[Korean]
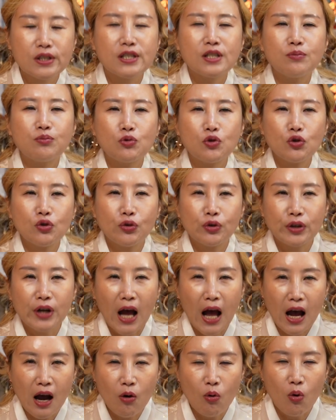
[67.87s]
집중을
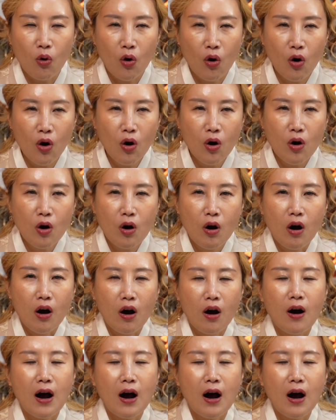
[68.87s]
하고 어,